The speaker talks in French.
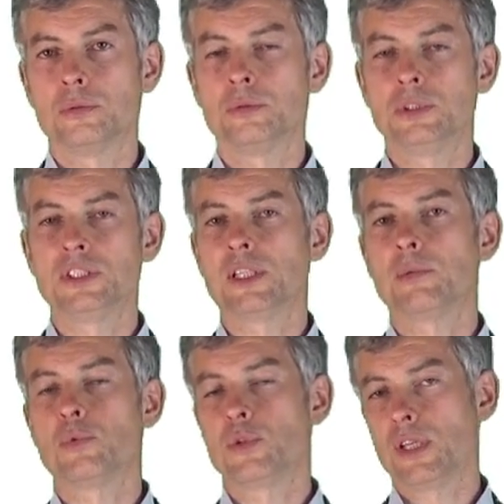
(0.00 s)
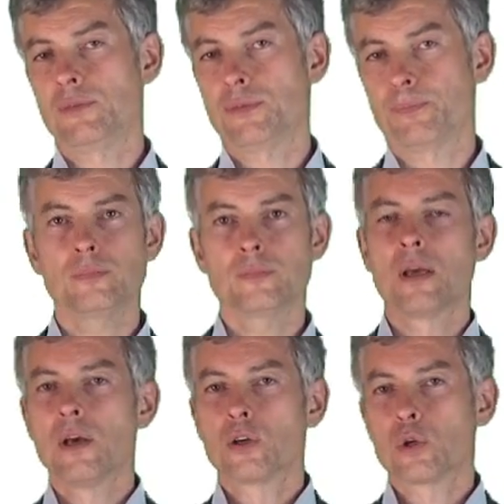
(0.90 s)
du système SAFE.
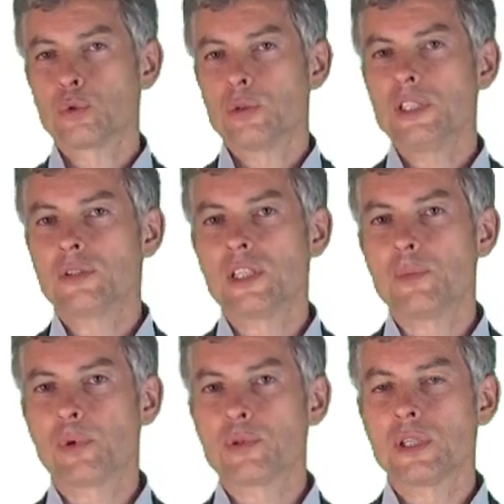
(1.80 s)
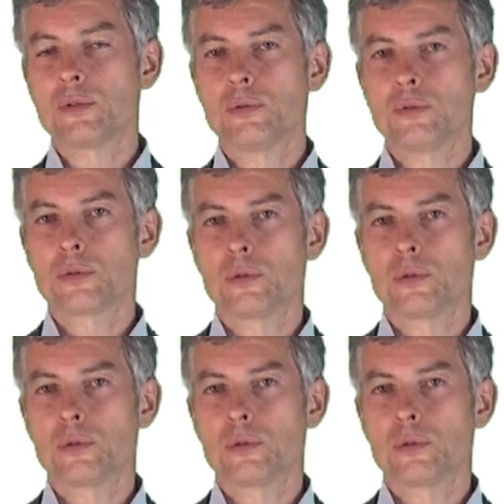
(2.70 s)
Quand on est dans des processus